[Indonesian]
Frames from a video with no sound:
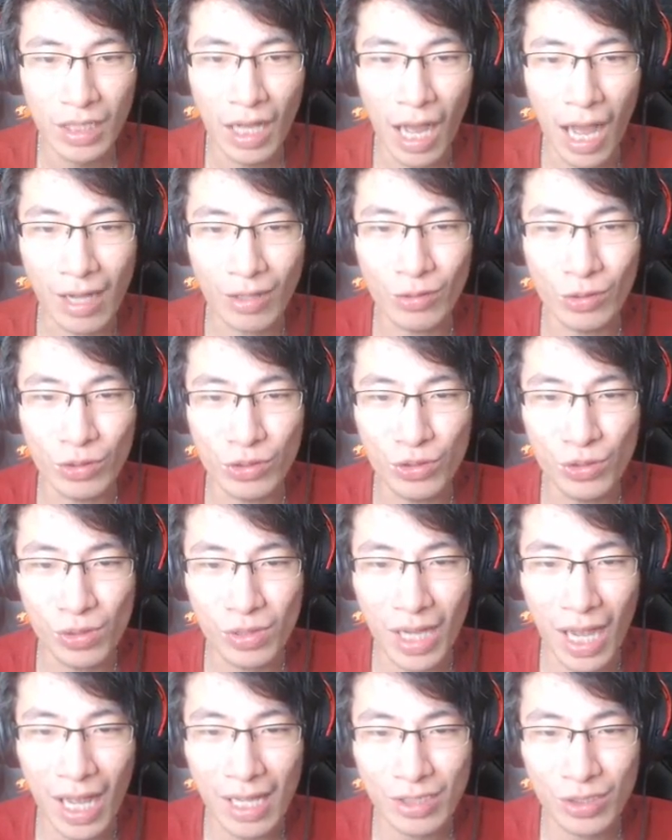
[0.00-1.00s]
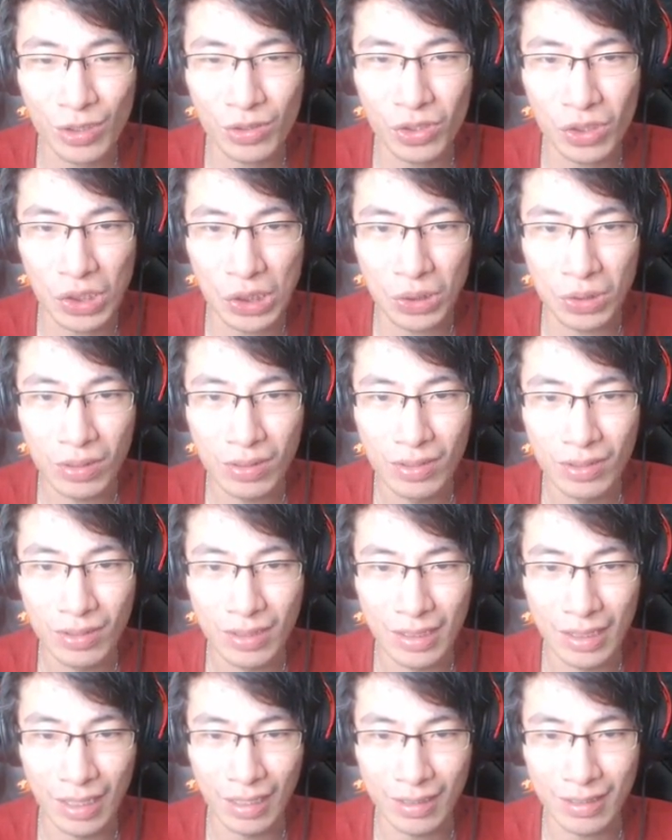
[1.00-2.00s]
Aku suka susu.
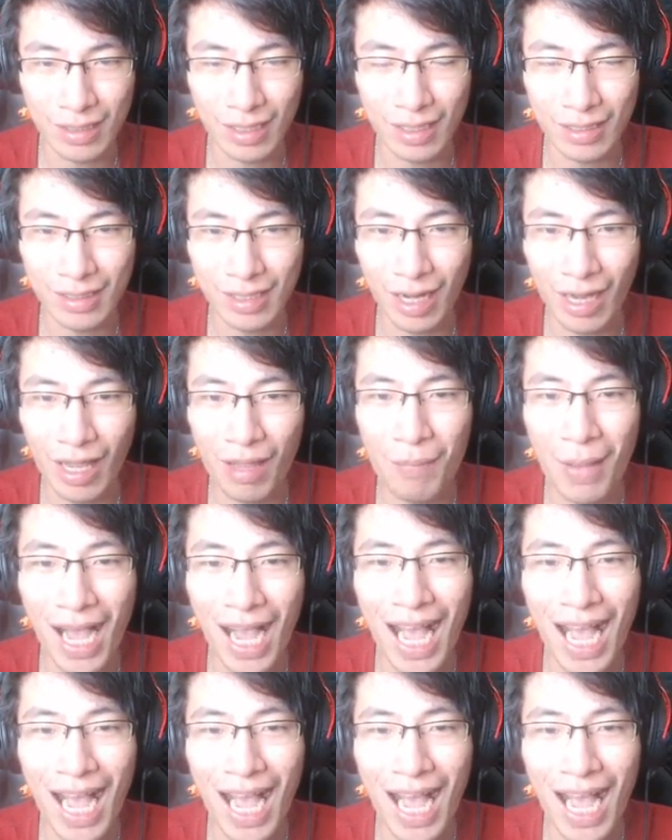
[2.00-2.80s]
Ter ter terima